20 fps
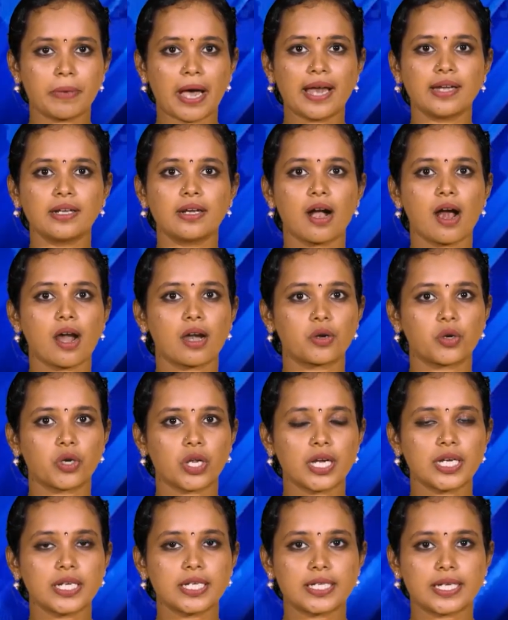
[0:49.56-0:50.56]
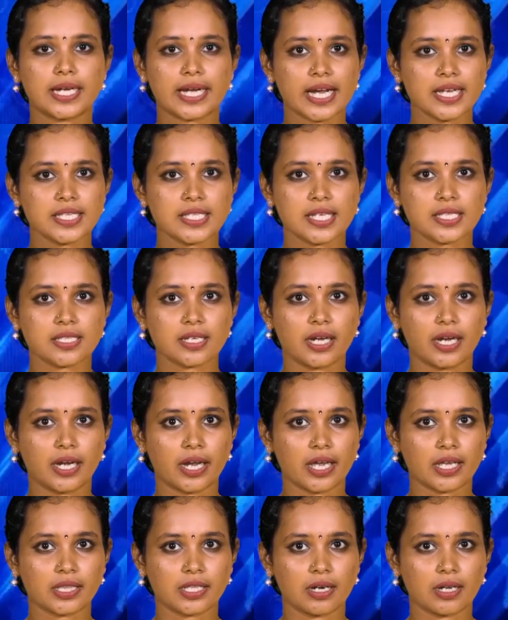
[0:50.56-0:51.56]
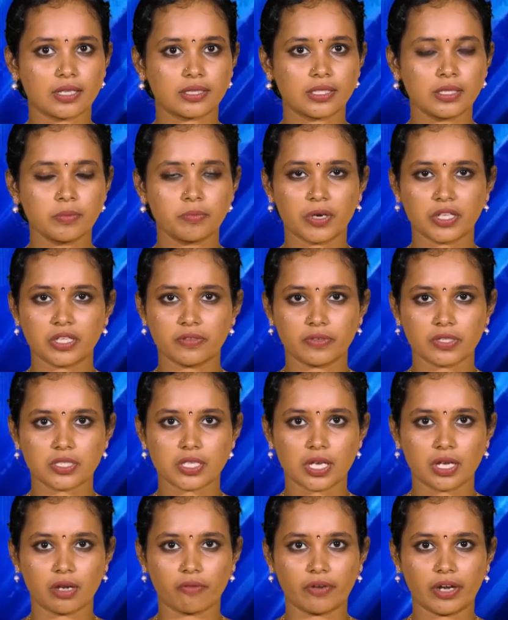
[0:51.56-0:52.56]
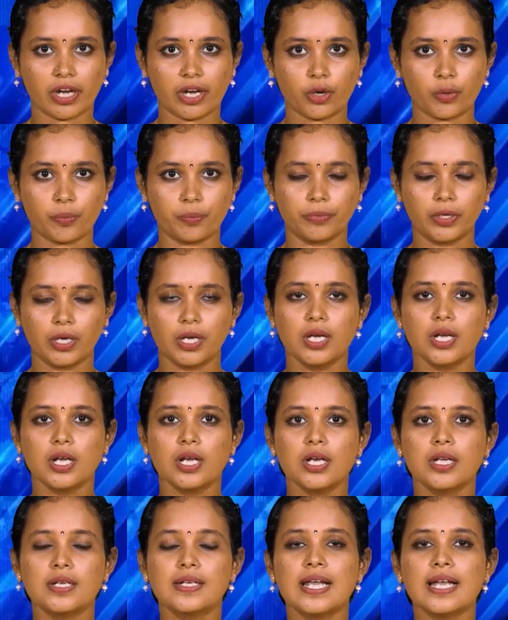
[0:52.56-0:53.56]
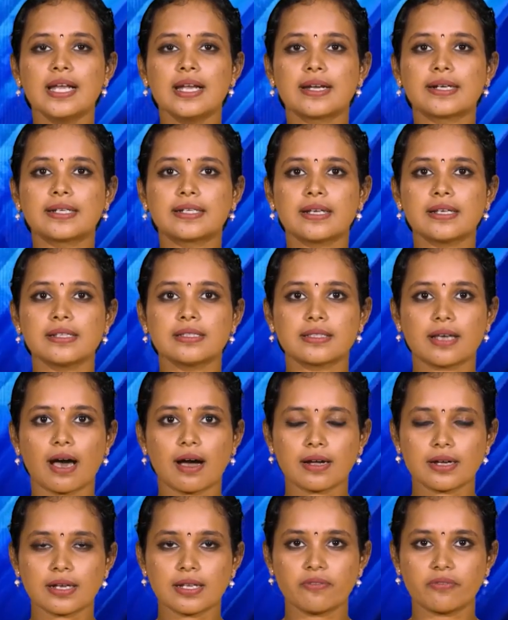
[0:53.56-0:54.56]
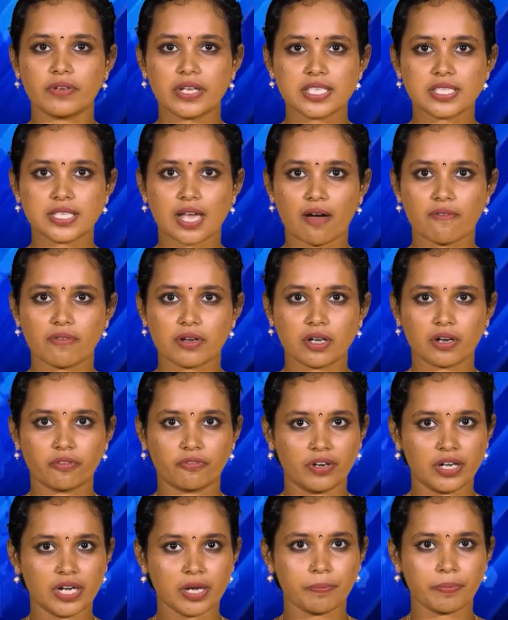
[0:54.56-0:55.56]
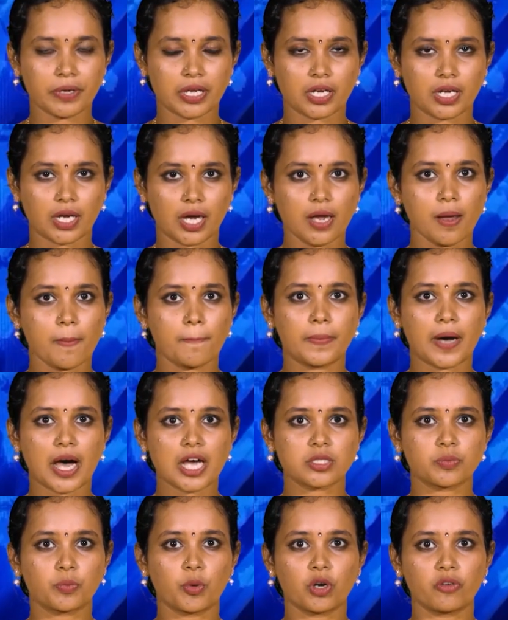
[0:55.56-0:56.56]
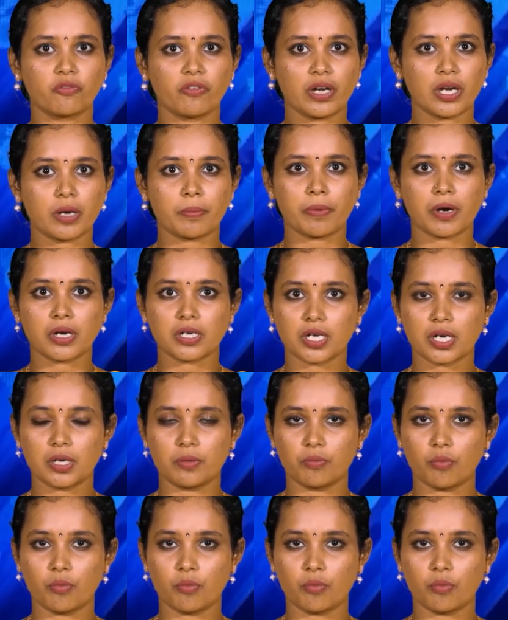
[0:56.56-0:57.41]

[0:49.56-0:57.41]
பான் கார்டுடன் ட்ரேசஸ் இணையதளத்தில் பதிவு செய்ய வேண்டும் நில் ரிட்டர்ன் தாக்கல் விசாவுக்கு விண்ணப்பிக்க பாஸ்போர்ட் விண்ணப்பங்கள்